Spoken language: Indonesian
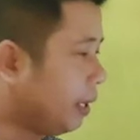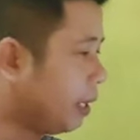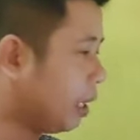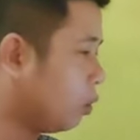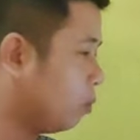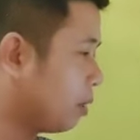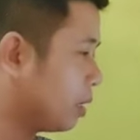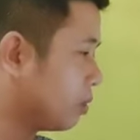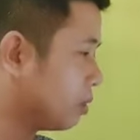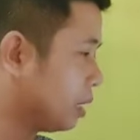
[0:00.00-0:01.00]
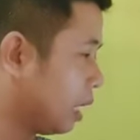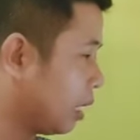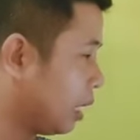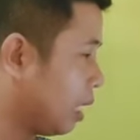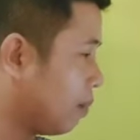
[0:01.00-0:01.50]
Ya. Lalu berikutnya
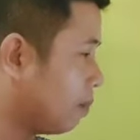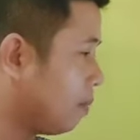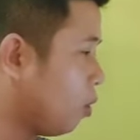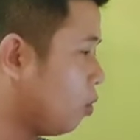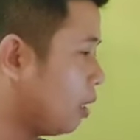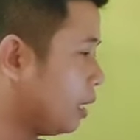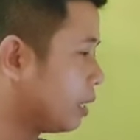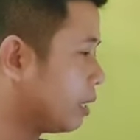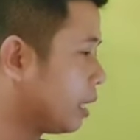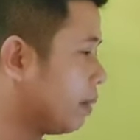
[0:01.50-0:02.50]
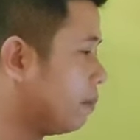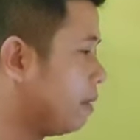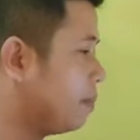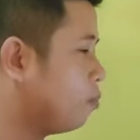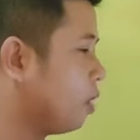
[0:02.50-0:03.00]
adalah Maulid
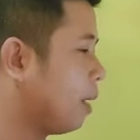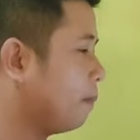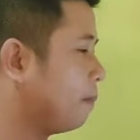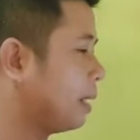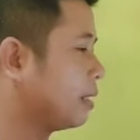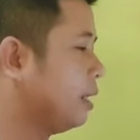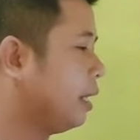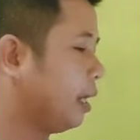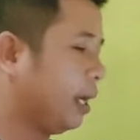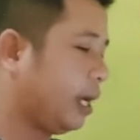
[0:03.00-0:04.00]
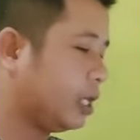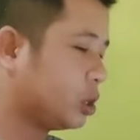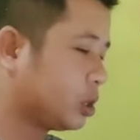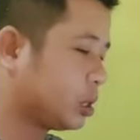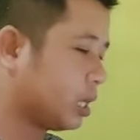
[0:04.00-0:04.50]
Nabi Muhammad
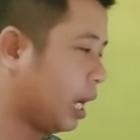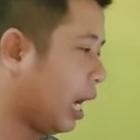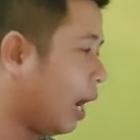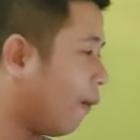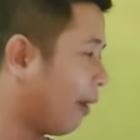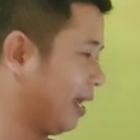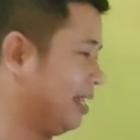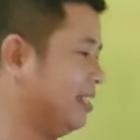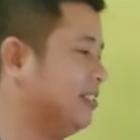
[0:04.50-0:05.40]
SAW.